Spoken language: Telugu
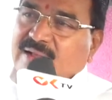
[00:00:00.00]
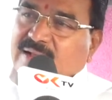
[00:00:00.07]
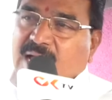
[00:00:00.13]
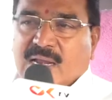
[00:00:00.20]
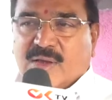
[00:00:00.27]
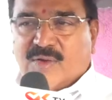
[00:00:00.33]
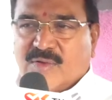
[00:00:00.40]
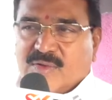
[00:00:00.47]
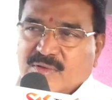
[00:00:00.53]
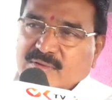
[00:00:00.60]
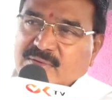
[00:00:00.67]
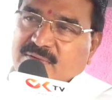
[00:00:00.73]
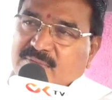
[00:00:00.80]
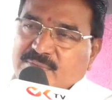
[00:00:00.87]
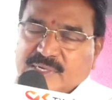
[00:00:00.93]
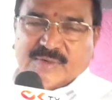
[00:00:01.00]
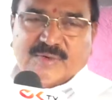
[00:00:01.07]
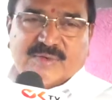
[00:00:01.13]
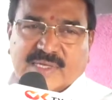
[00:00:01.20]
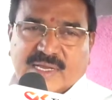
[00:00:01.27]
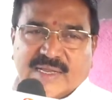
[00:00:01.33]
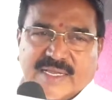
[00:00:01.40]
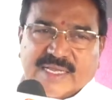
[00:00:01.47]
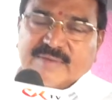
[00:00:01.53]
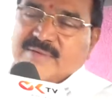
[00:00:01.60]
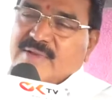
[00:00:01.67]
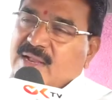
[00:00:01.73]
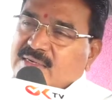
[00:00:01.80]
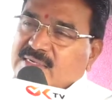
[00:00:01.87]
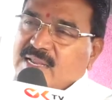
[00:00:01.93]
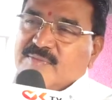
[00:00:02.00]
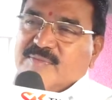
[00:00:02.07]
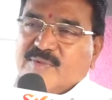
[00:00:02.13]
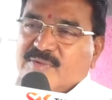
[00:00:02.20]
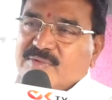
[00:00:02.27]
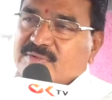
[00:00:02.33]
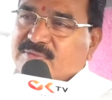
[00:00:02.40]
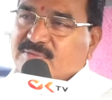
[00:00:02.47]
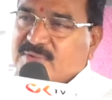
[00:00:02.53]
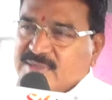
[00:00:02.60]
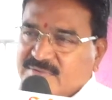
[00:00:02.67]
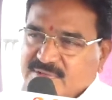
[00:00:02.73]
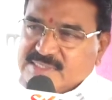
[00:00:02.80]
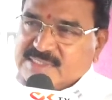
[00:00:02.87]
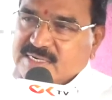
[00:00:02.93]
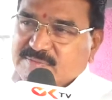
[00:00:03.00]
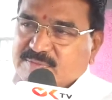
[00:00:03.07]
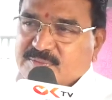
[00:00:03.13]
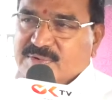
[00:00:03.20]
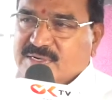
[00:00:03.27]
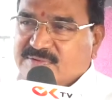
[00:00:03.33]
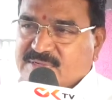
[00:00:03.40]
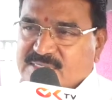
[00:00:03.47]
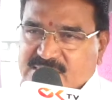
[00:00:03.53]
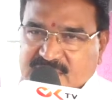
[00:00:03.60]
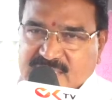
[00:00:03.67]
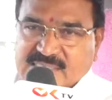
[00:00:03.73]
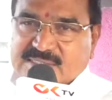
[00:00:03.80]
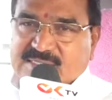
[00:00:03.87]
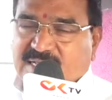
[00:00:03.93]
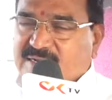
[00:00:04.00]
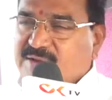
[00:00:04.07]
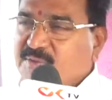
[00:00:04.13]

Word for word: కారులో పెట్టుకుంటే ఆ టైంకు బ్రేక్ఫాస్ట్ టైం బ్రేక్ఫాస్ట్ తినేస్తాను